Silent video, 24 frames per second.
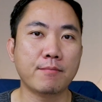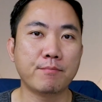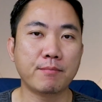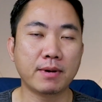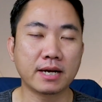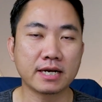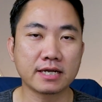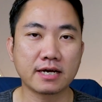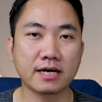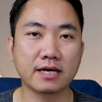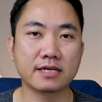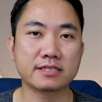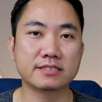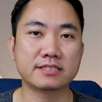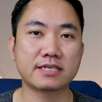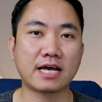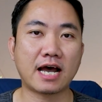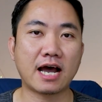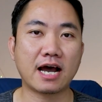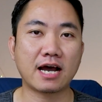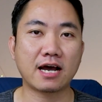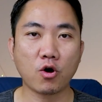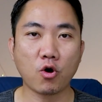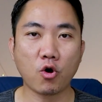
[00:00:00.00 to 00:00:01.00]
มันเกิด
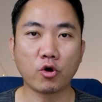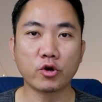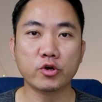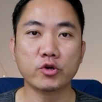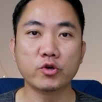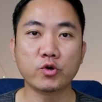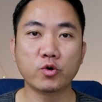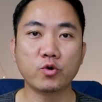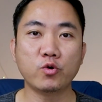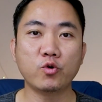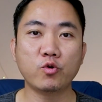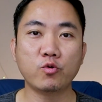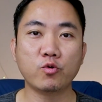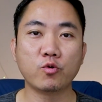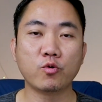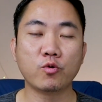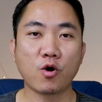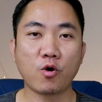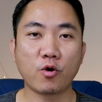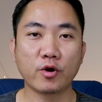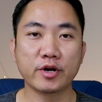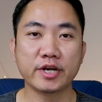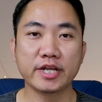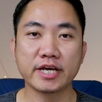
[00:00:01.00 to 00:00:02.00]
จากคนดู
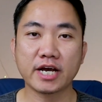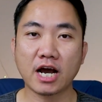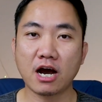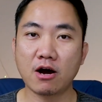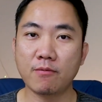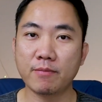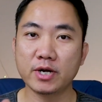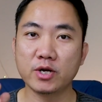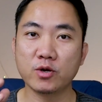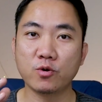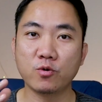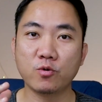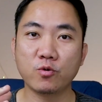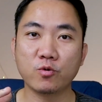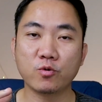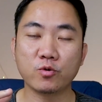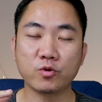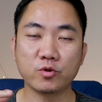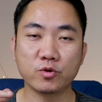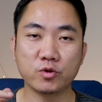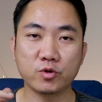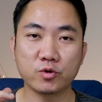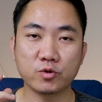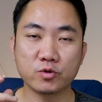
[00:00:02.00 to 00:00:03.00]
คนที่เข้ามาดู
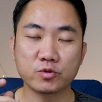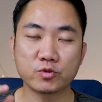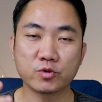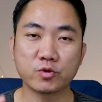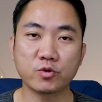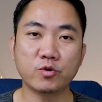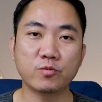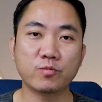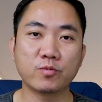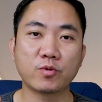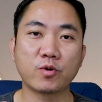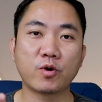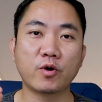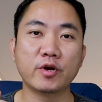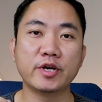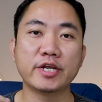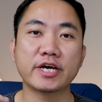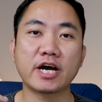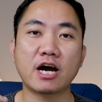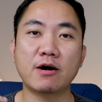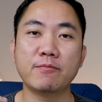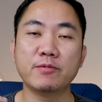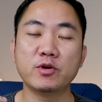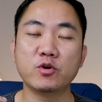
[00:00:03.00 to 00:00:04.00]
YouTube คน
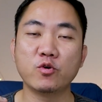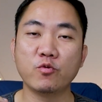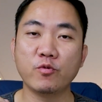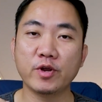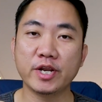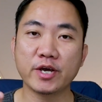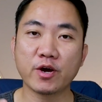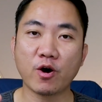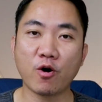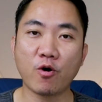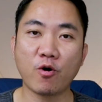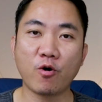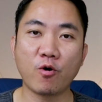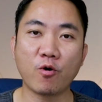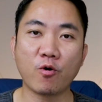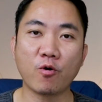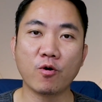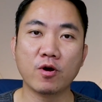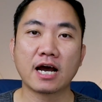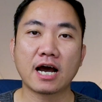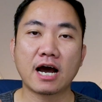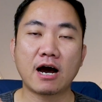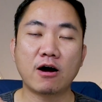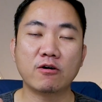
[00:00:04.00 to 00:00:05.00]
ที่เข้ามาดูวิดีโอ
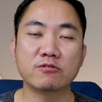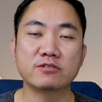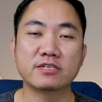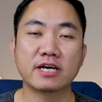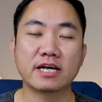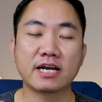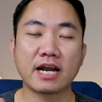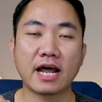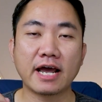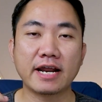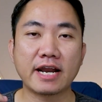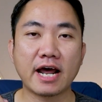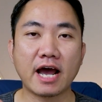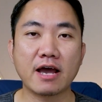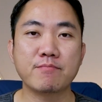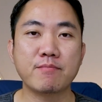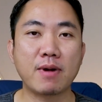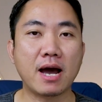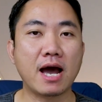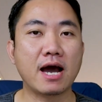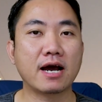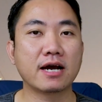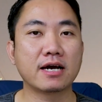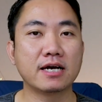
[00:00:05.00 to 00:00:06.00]
เขาจะรายได้
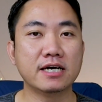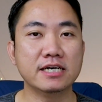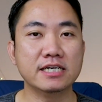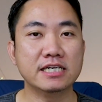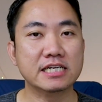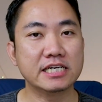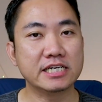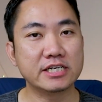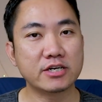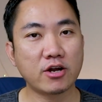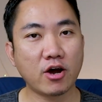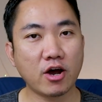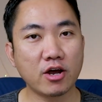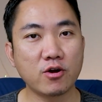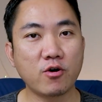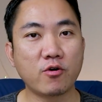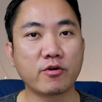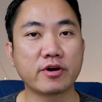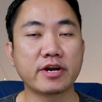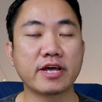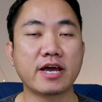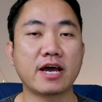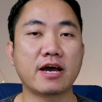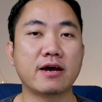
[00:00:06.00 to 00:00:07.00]
มากขึ้นหรือน้อยล
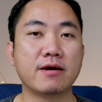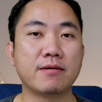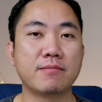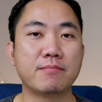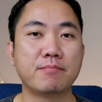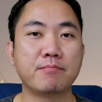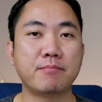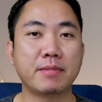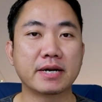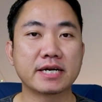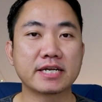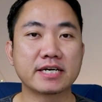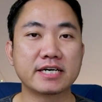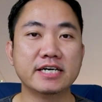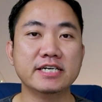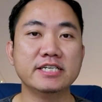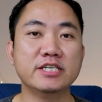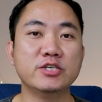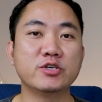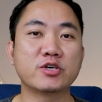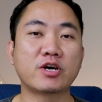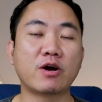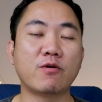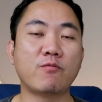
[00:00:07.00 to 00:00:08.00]
งเนี่ยมันขึ้
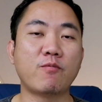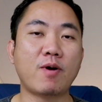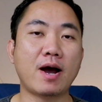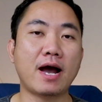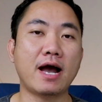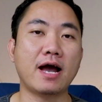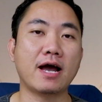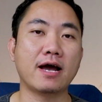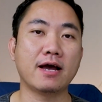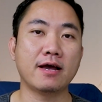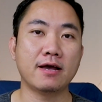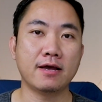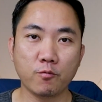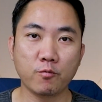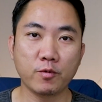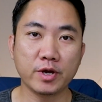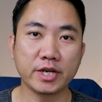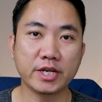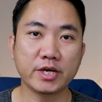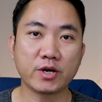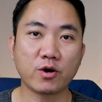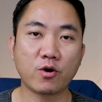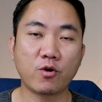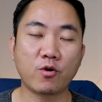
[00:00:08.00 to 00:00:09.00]
นอยู่กับว่า
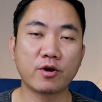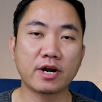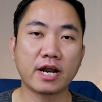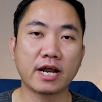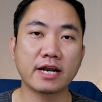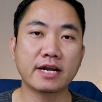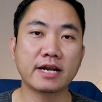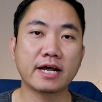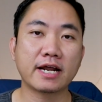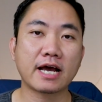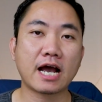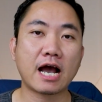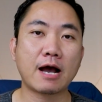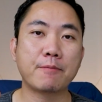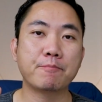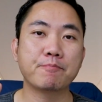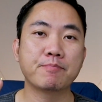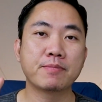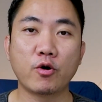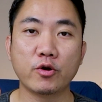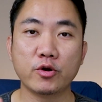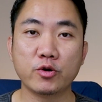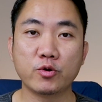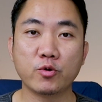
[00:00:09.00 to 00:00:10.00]
วิดีโอนั้นนะครับ
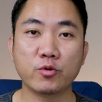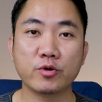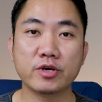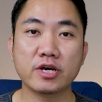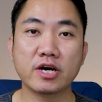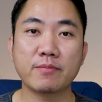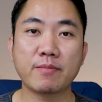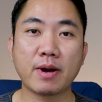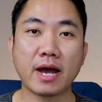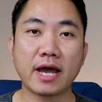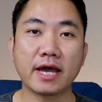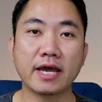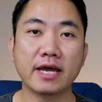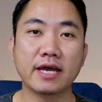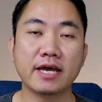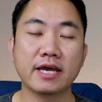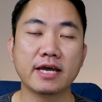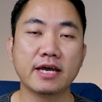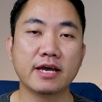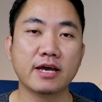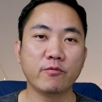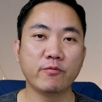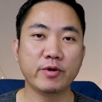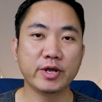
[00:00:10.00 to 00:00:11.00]
คนดูเยอะไหม
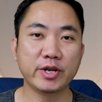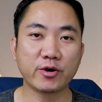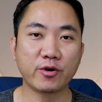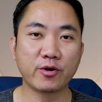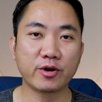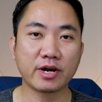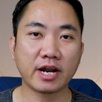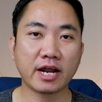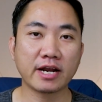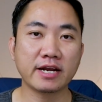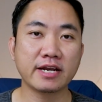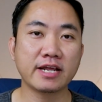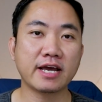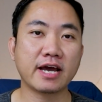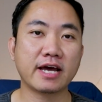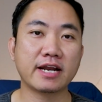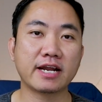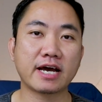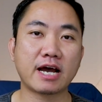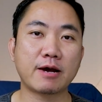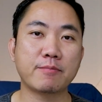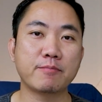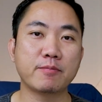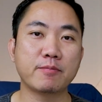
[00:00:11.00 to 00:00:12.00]
วิดีโอนั้นเนี่ย
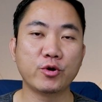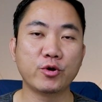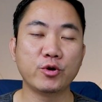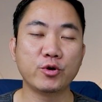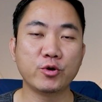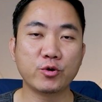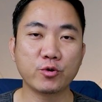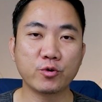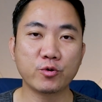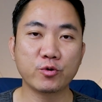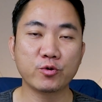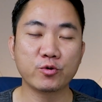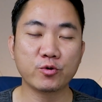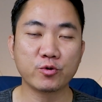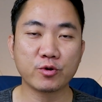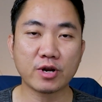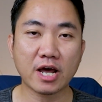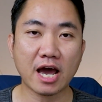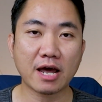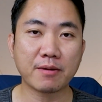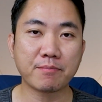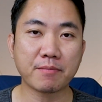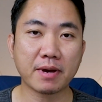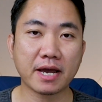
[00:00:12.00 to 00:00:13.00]
นะคคนดูดู
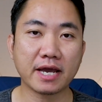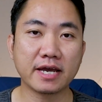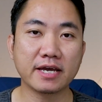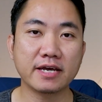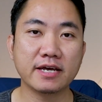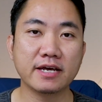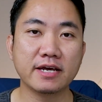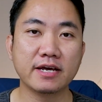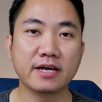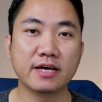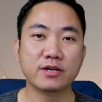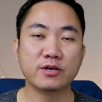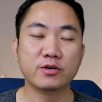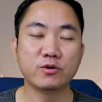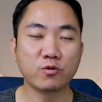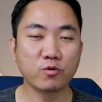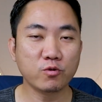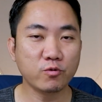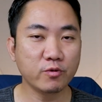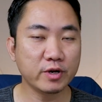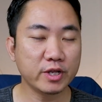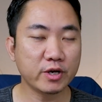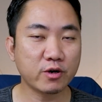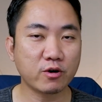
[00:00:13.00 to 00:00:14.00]
นานไหม ดู
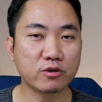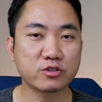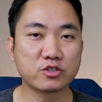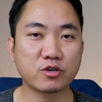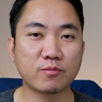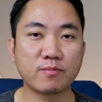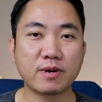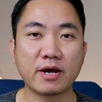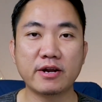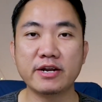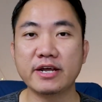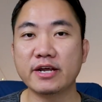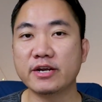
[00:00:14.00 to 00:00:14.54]
วิดีโอจบแล้ว